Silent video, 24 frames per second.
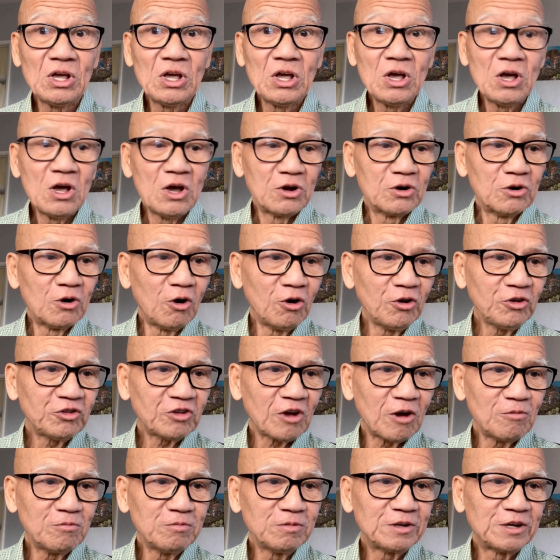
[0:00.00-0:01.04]
Nói
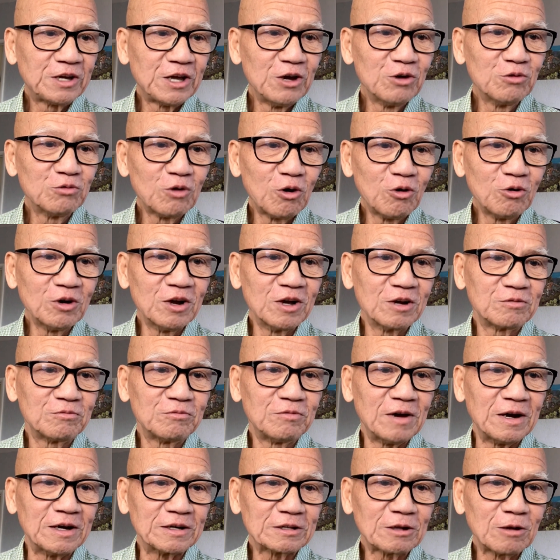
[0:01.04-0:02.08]
xong kêu vô lực
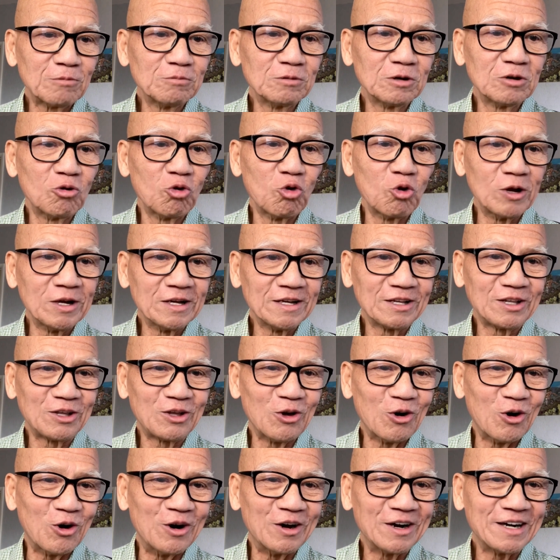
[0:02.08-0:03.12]
và thông luận
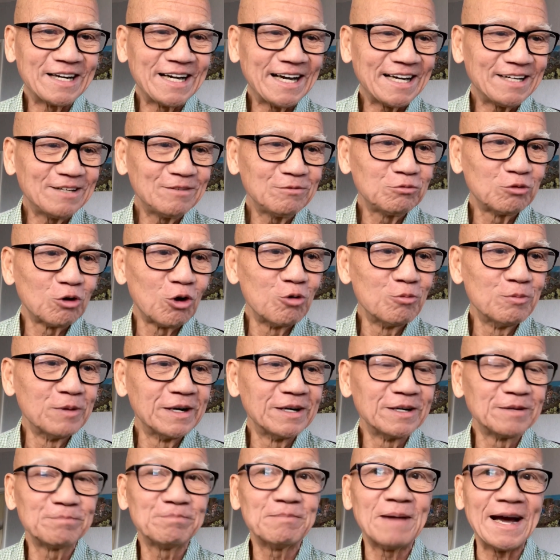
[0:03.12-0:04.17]
dọn gánh vô
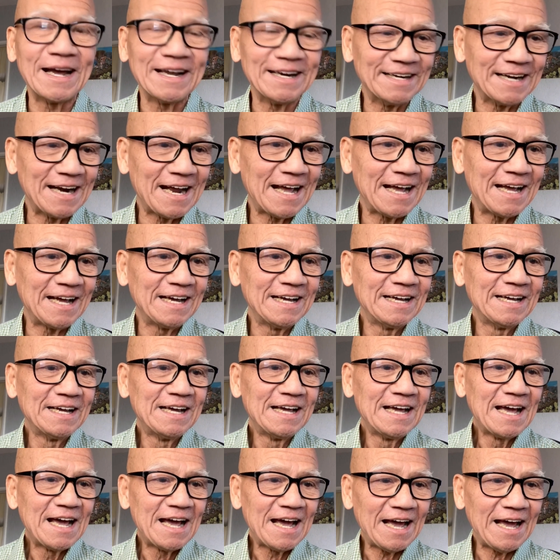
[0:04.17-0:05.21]
minh bày ra
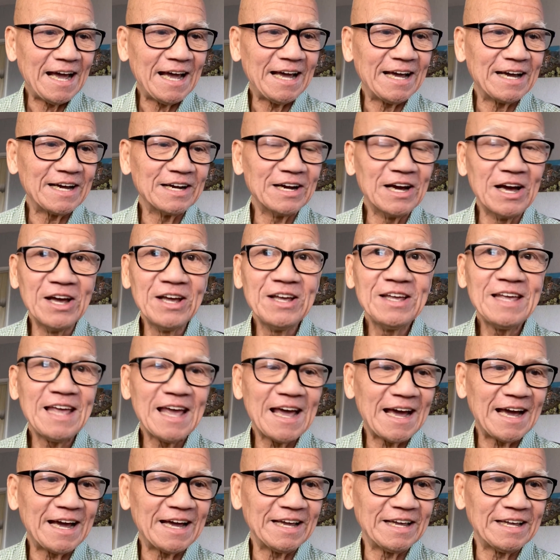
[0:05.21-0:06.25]
hàng ế
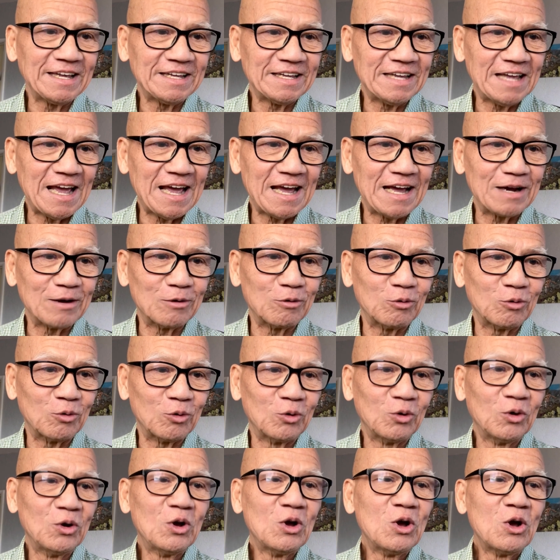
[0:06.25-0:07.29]
dài vàng
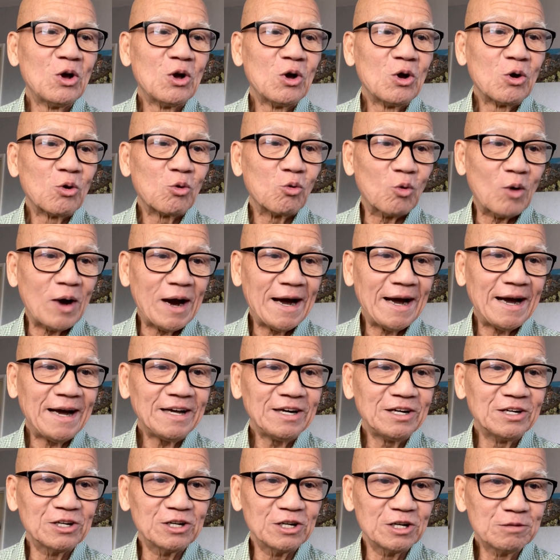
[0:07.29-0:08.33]
quả
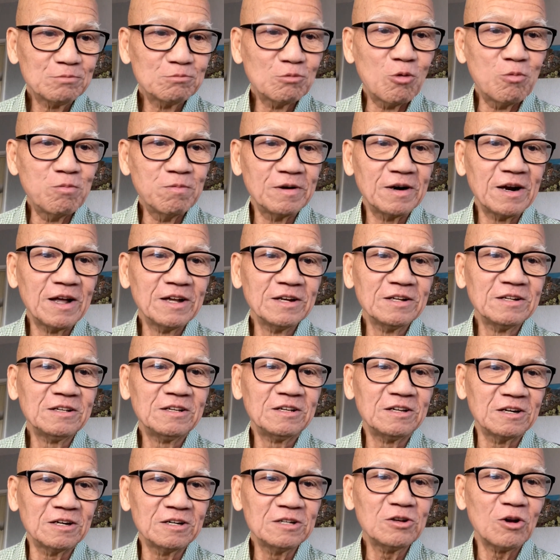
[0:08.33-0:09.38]
lửa bùng lên
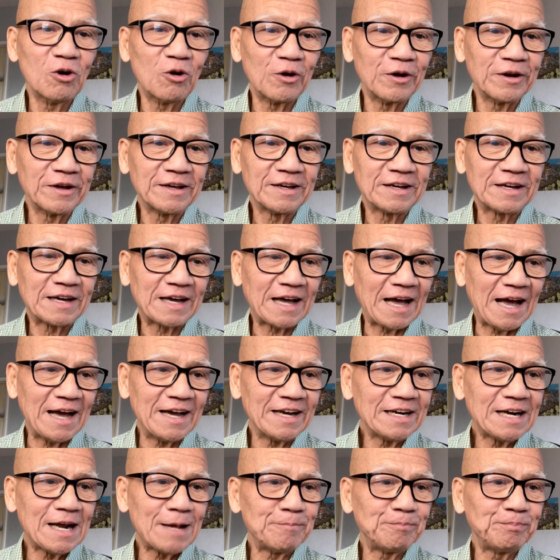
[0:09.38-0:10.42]
dữ dội cả
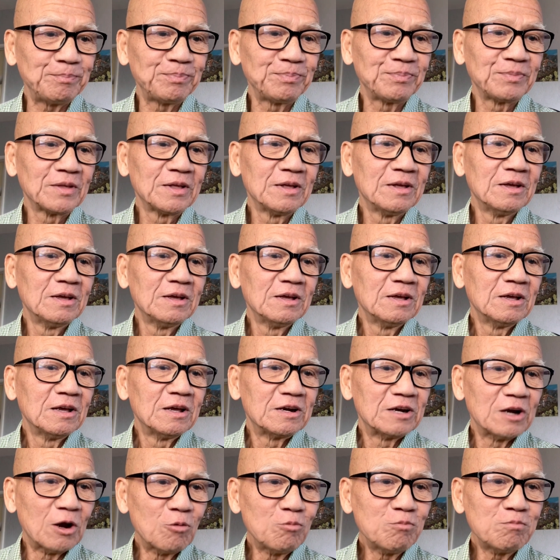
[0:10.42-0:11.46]
năm
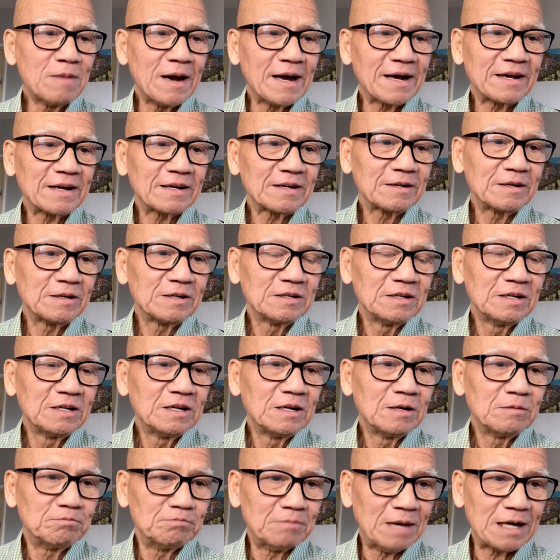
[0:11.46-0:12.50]
nóng mặt
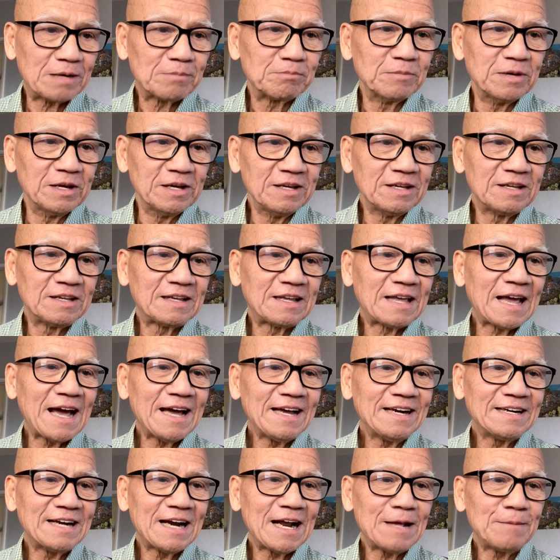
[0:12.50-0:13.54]
mặt bị
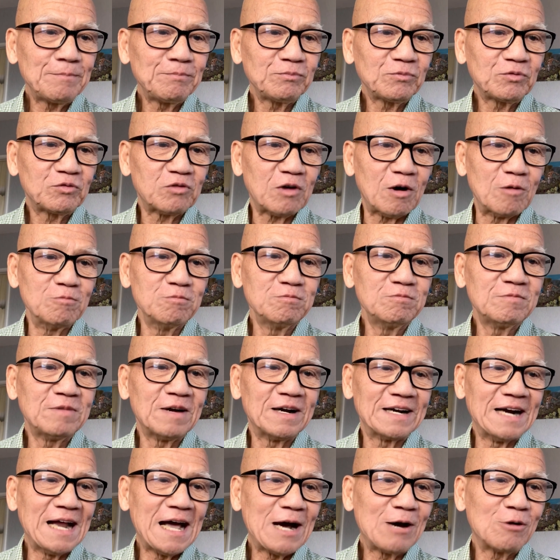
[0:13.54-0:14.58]
cháy rám phỏng và
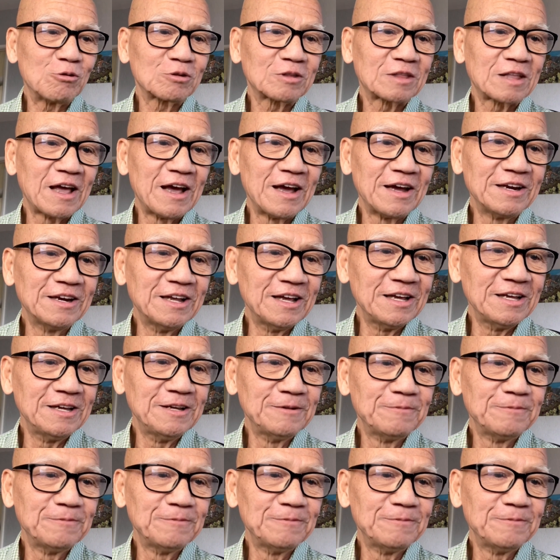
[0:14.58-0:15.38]
đau tê đi